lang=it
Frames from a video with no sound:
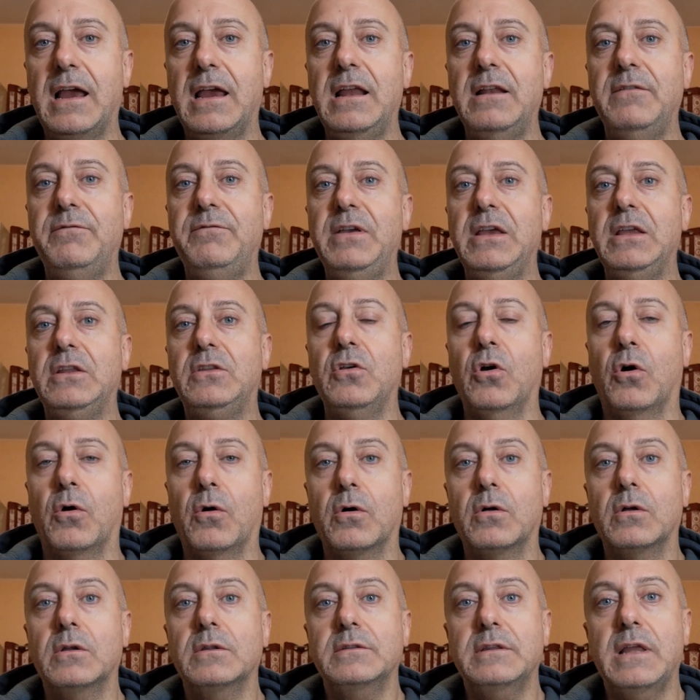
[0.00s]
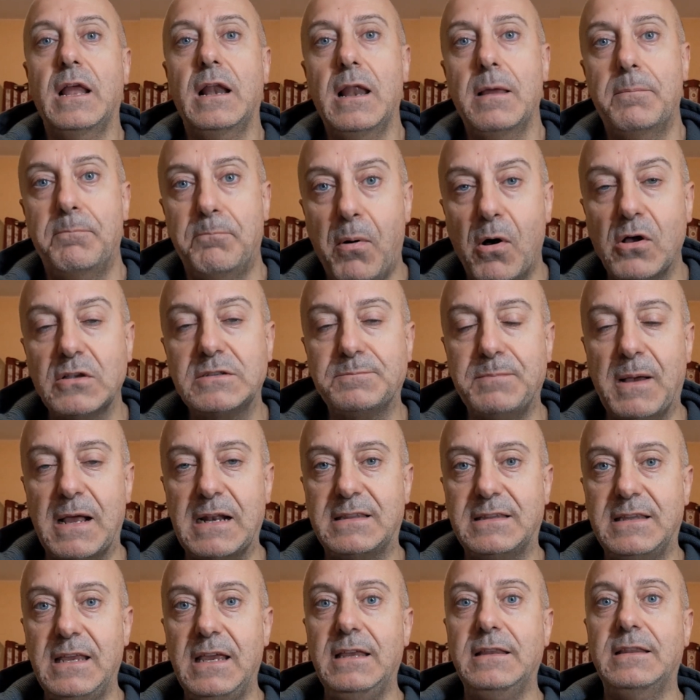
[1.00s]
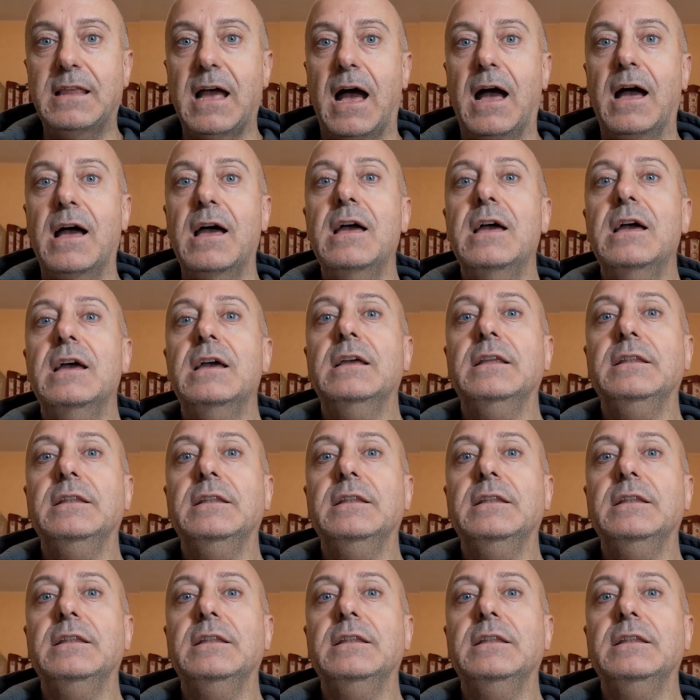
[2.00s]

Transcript: il video del post partita